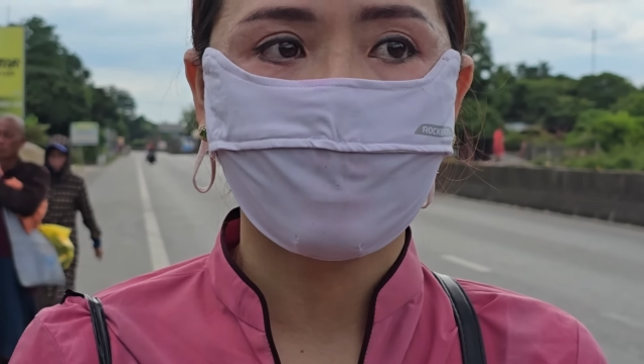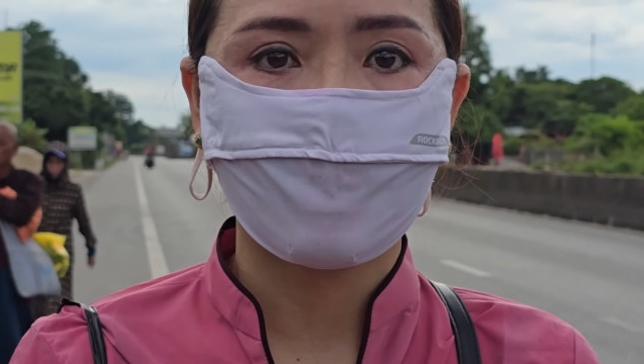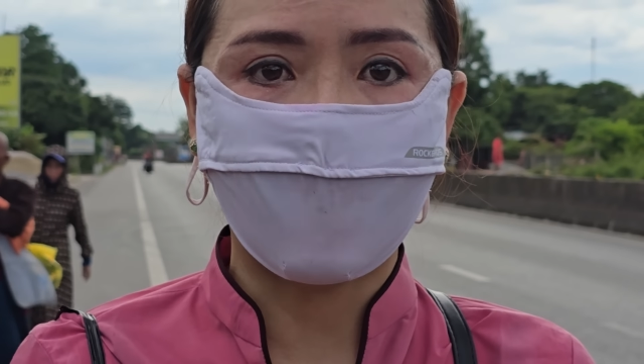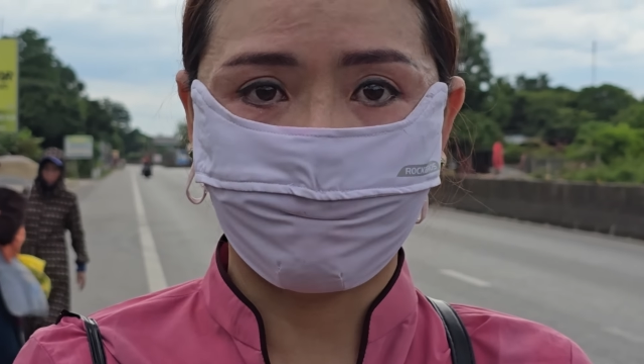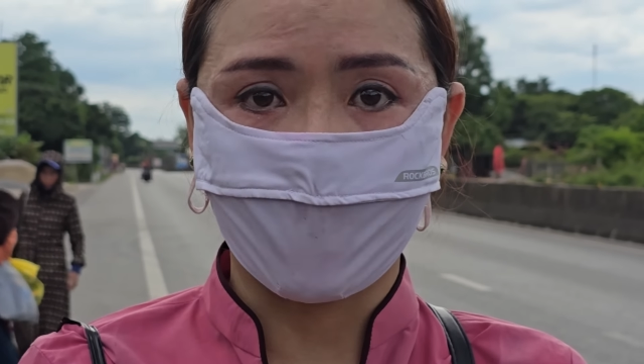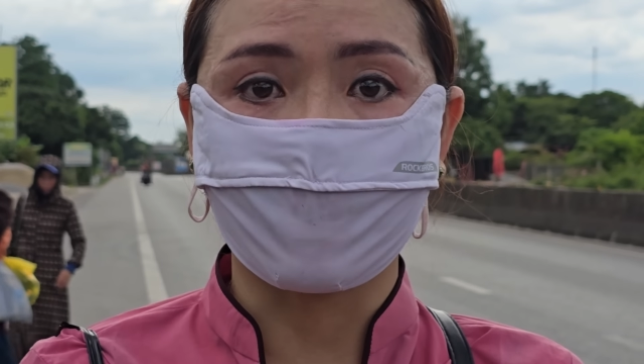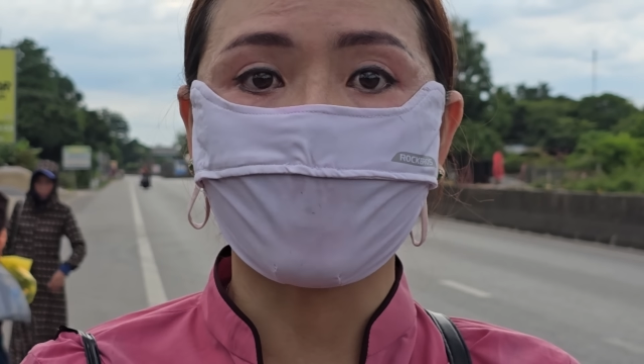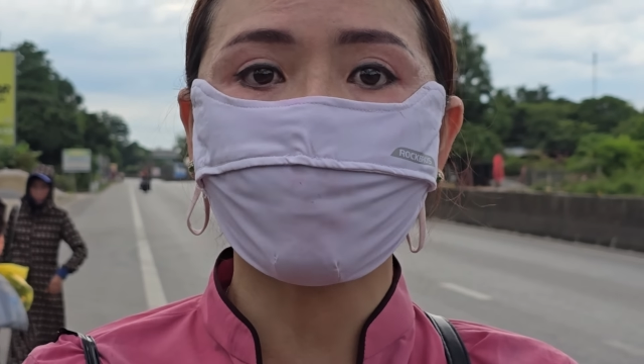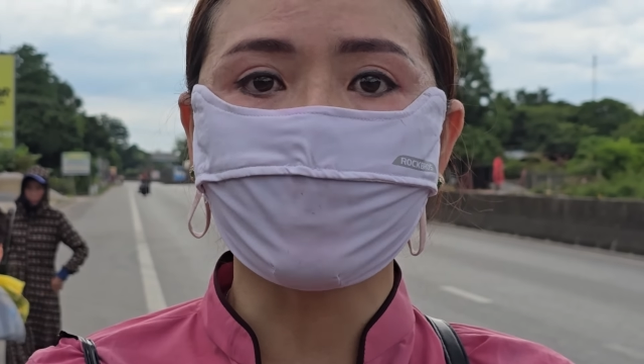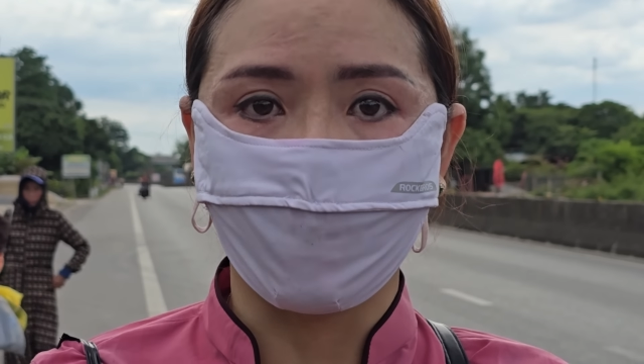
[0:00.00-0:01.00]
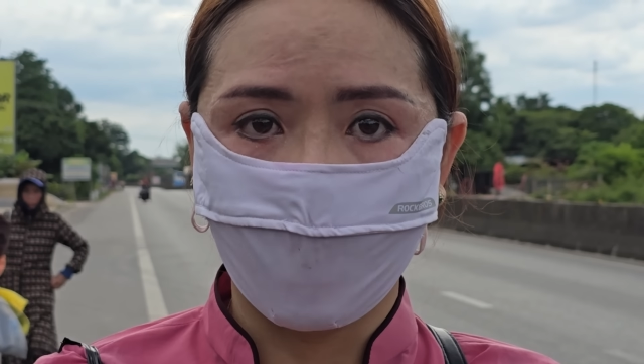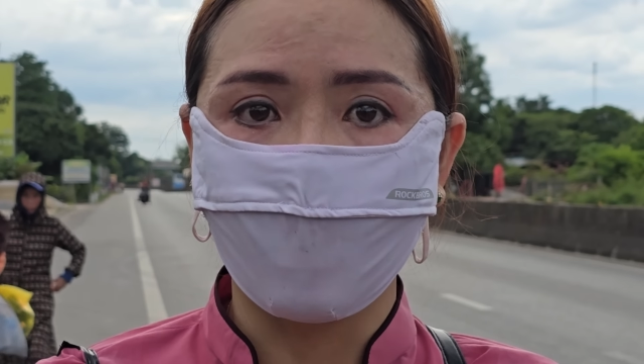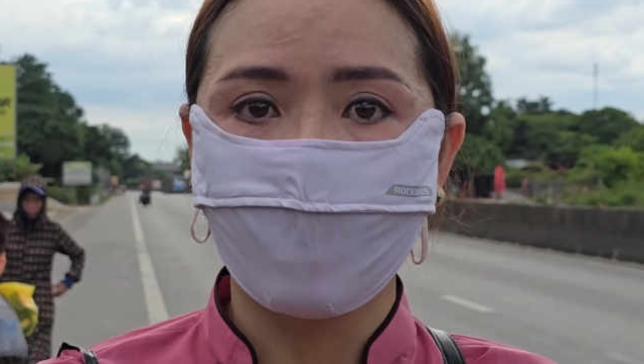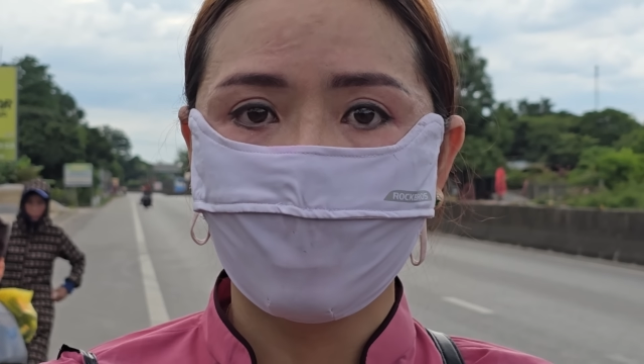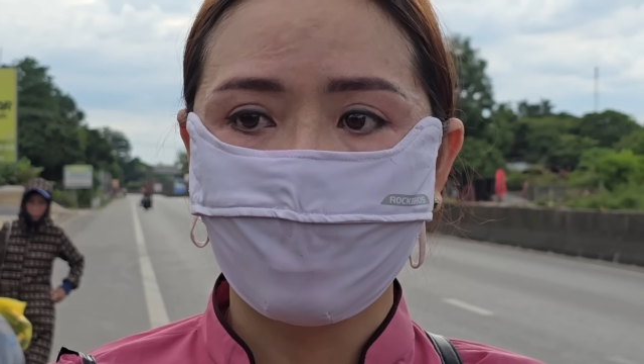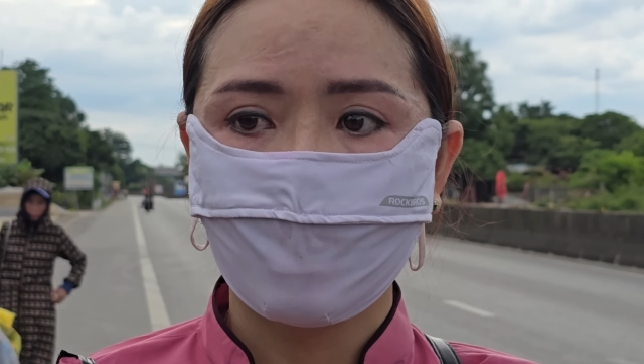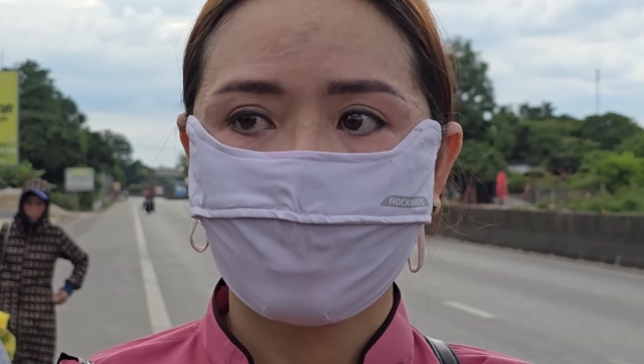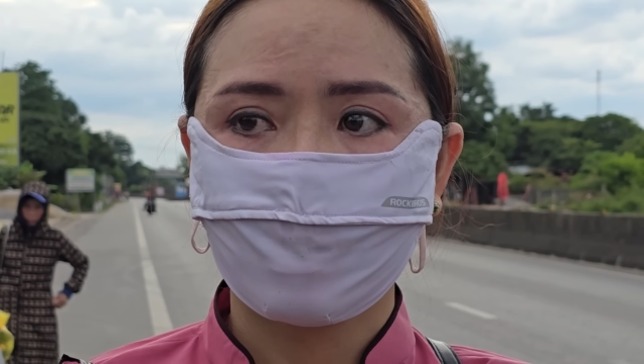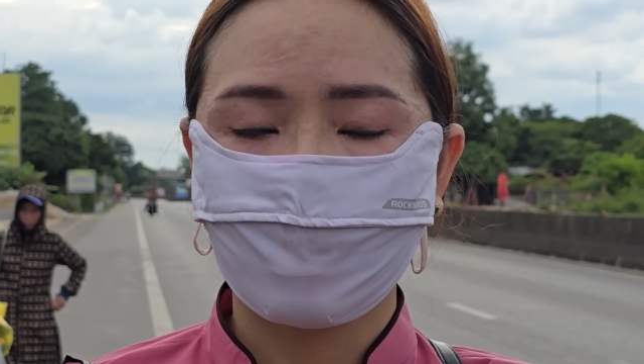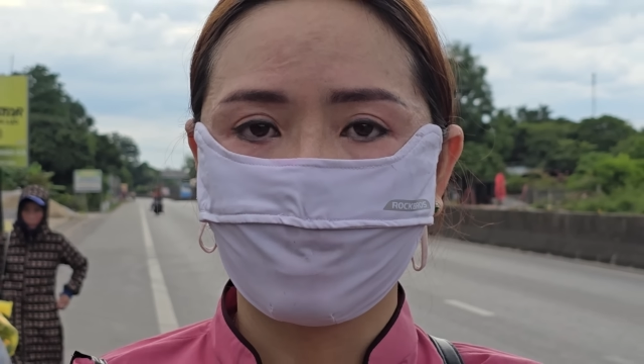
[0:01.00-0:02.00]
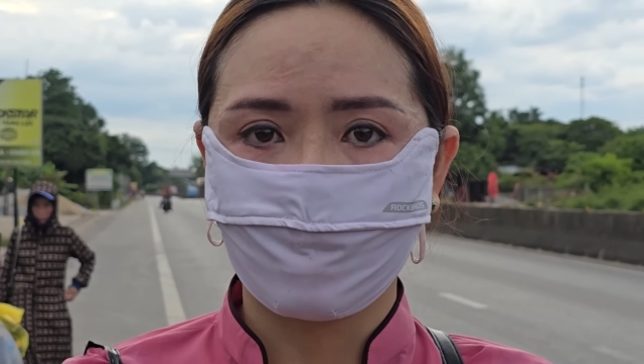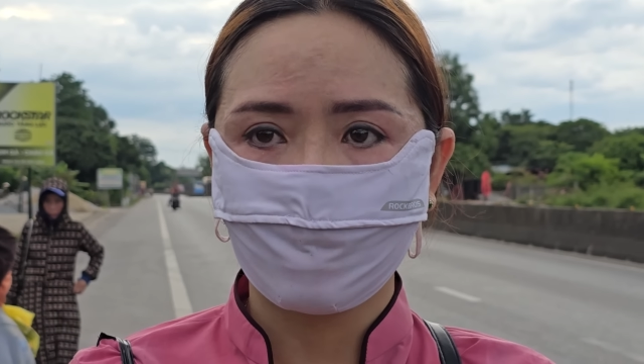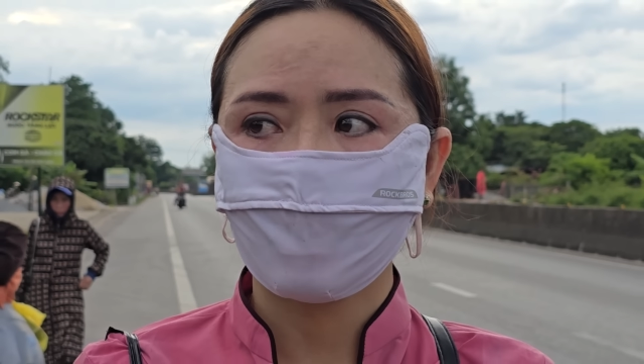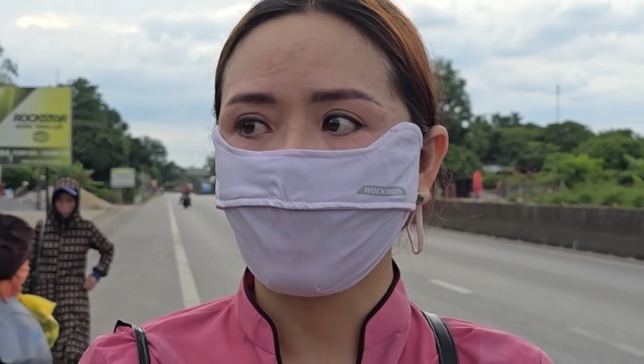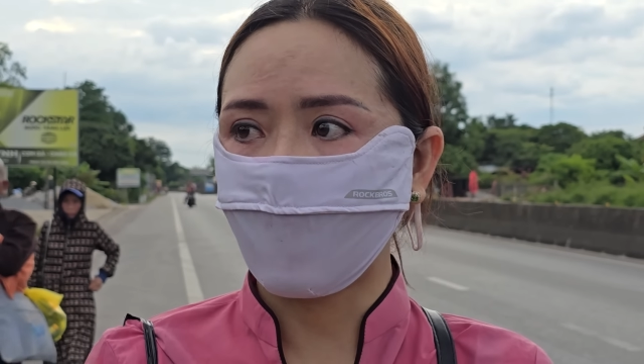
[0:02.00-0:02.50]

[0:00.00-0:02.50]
Làm chuyện tốt nhiều hơn. Như vậy